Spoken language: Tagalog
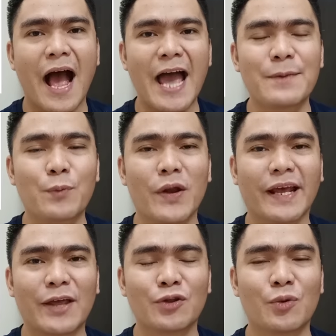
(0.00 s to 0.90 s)
ay pwede
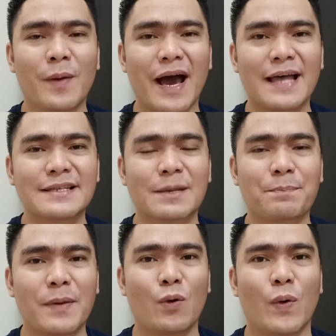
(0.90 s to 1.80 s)
kayong dumaan sa
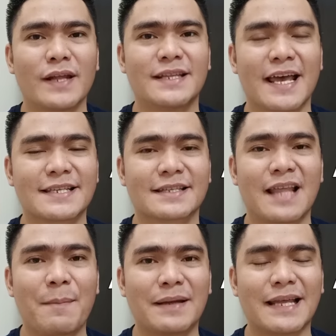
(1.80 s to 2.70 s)
POA desk
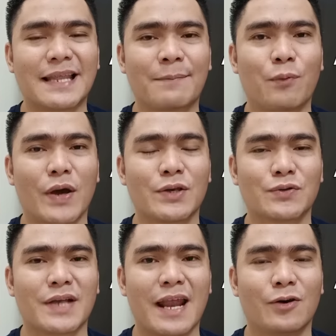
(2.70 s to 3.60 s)
na matatagpuan nyo
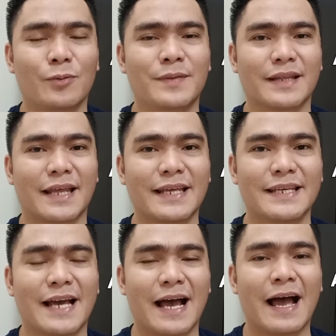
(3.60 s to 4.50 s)
sa loob ng
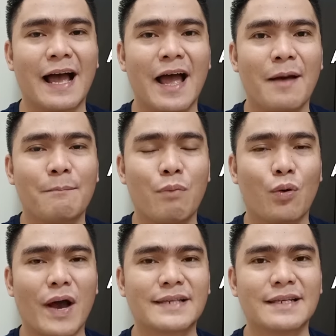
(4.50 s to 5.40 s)
NAIA.
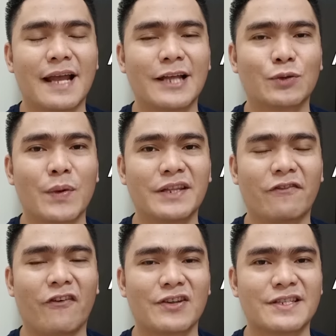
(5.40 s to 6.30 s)
Bukas sila
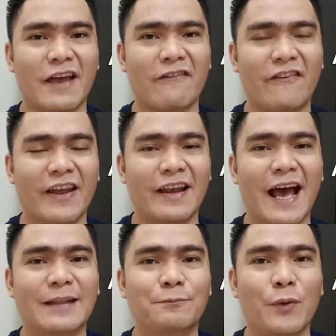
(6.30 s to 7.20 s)
24-7
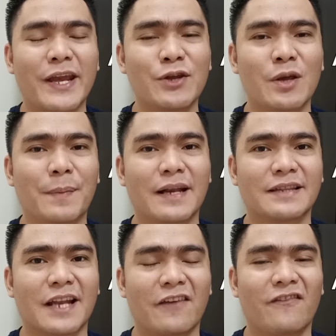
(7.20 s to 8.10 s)
at pwede nyo
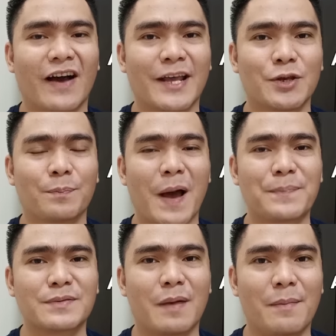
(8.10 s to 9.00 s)
iparetrieve ang inyong
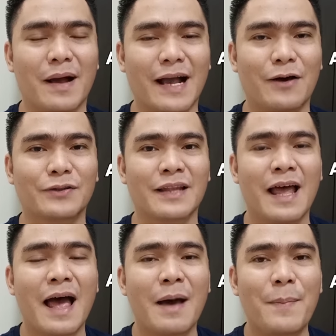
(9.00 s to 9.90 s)
Papasabam account
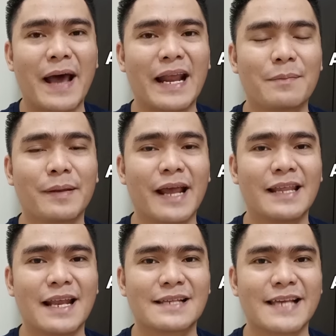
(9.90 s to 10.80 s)
para ibigay
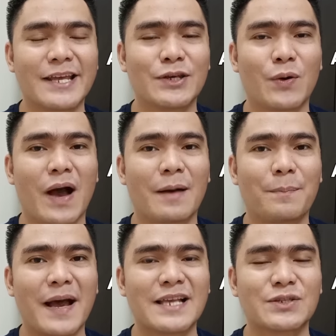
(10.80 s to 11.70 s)
nila sa inyo ang
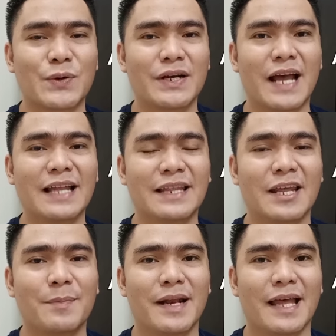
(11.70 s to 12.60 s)
password at
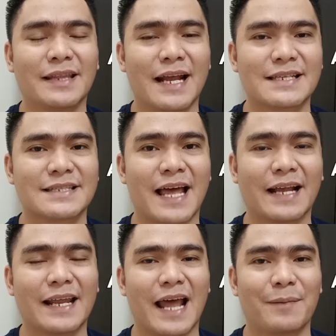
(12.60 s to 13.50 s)
email address na
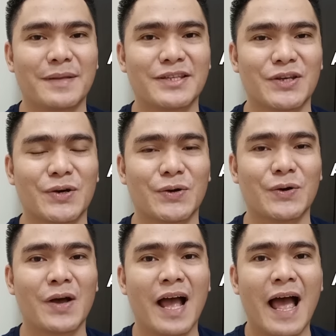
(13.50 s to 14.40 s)
ginamit
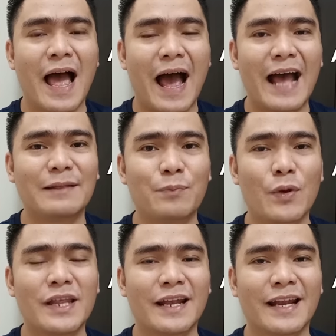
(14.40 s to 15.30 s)
nyo. At
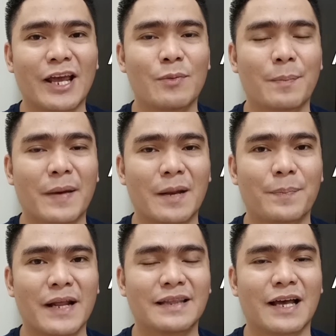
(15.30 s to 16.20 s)
pwede na rin kayo
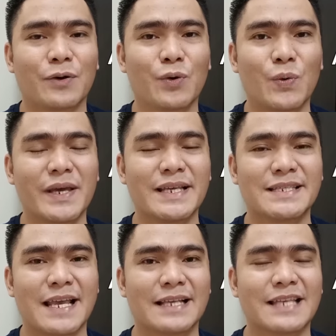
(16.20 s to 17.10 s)
magpa-reprint ng
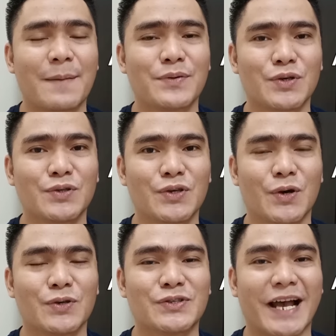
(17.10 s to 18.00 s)
UEC exemption
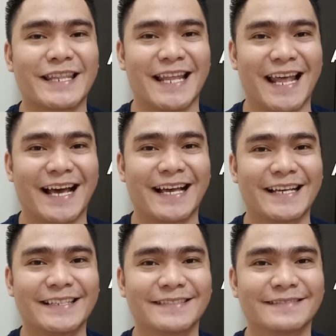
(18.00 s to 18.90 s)
nyo sa kanila.
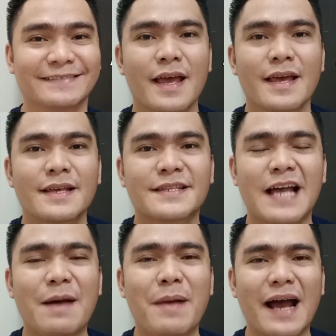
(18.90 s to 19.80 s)

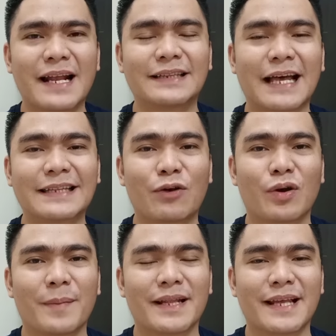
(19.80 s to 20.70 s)
Sa mga nagtatanong
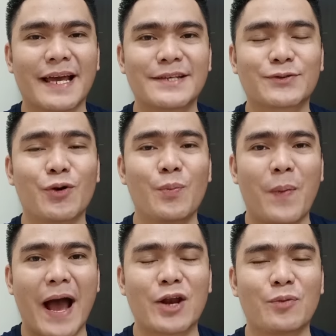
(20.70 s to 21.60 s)
naman guys kung
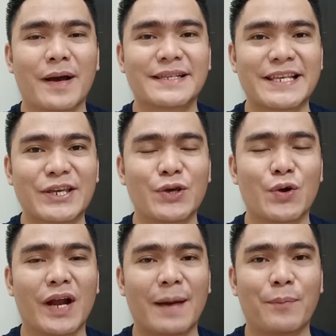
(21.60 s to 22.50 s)
paano
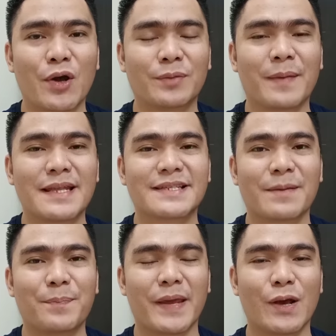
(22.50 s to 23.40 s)
mag-secure ng appointment sa
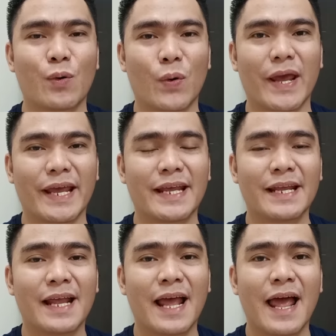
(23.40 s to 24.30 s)
POA.
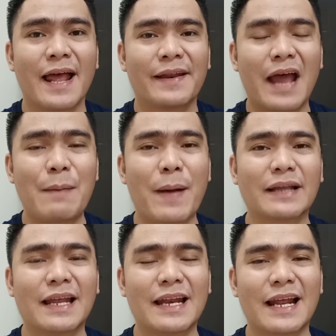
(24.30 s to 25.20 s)

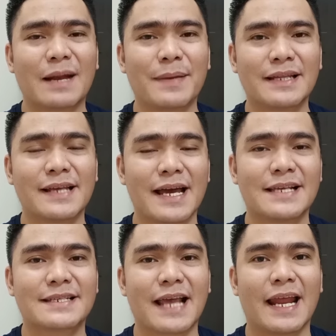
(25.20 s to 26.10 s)
Napakadali lang naman
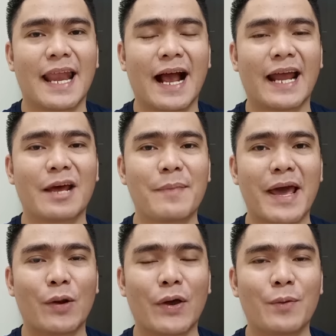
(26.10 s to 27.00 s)
guys, kailangan na
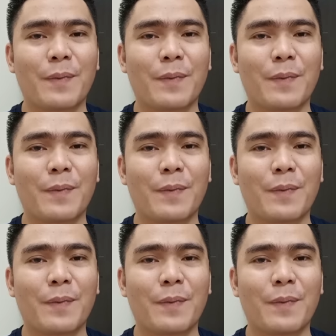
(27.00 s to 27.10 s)
meron kayong